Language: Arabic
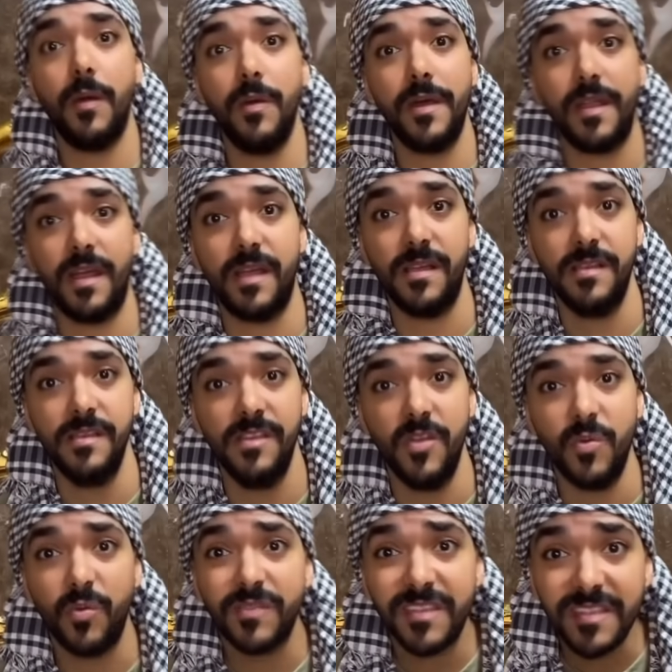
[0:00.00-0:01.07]
كوارع
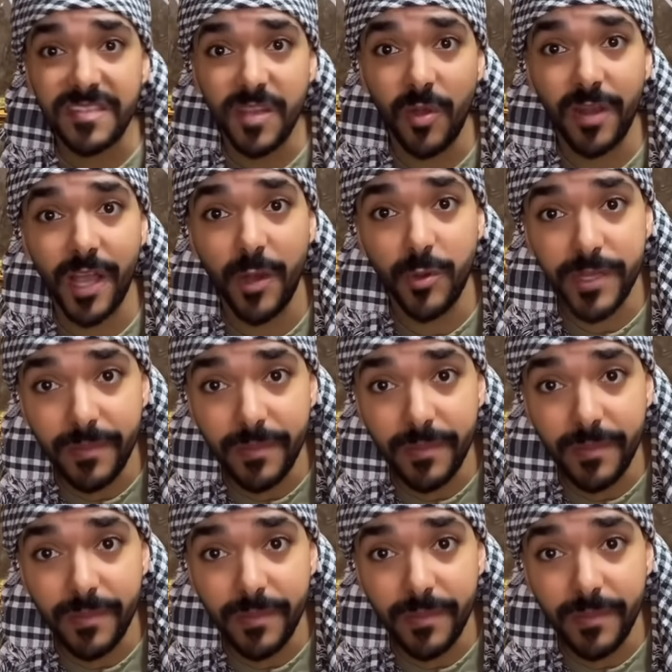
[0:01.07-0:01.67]
كنت لسه اقول لحنوت